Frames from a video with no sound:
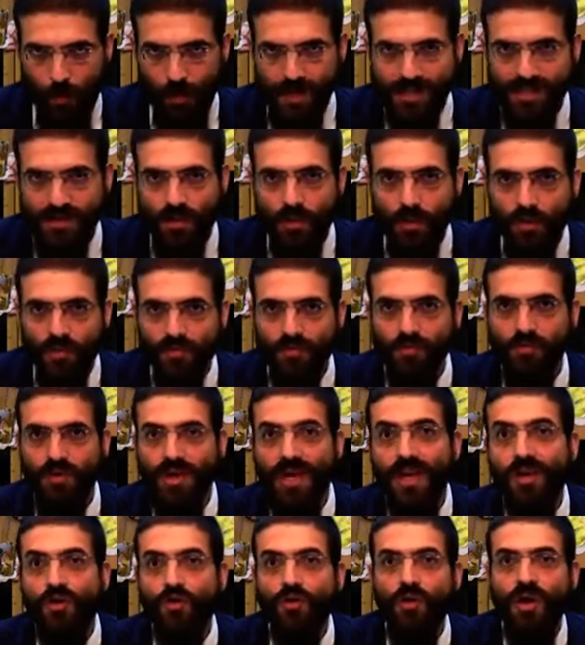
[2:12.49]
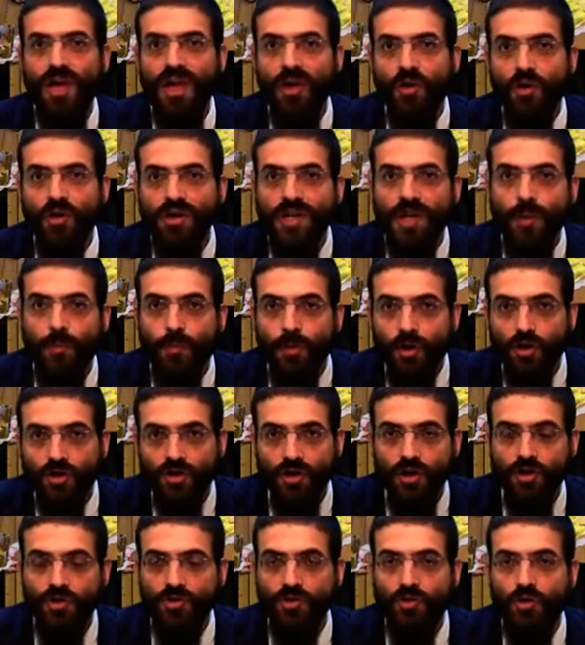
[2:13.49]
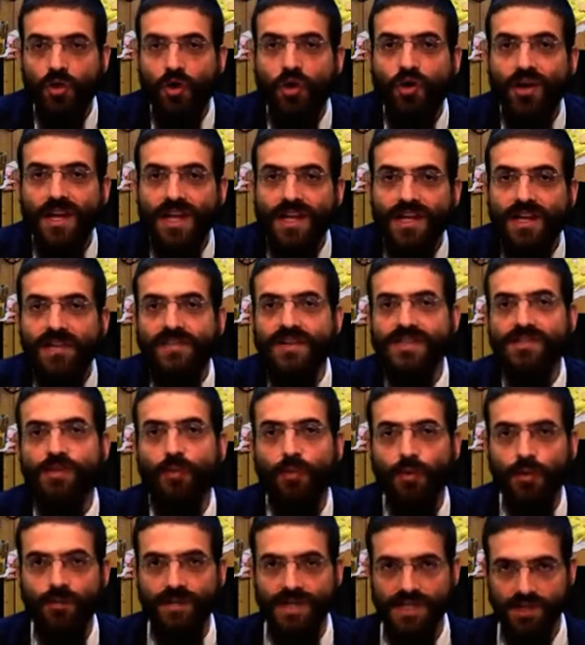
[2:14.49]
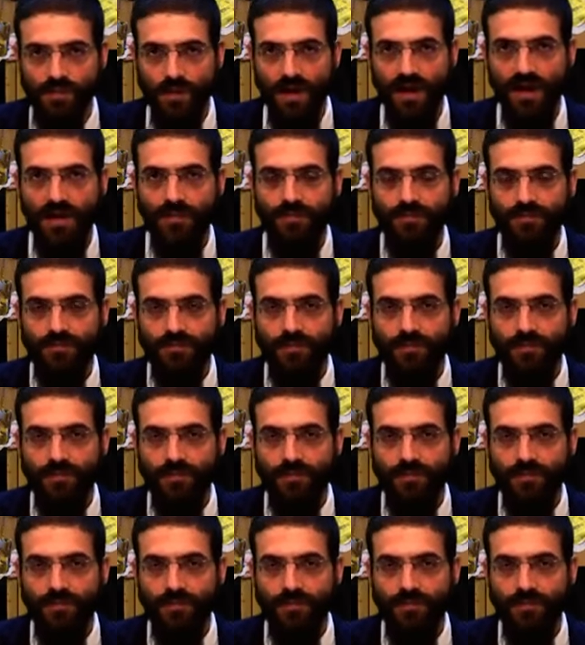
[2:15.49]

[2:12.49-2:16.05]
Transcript: passer en revue, quelques halachotes importantes relatives à ce premier soir.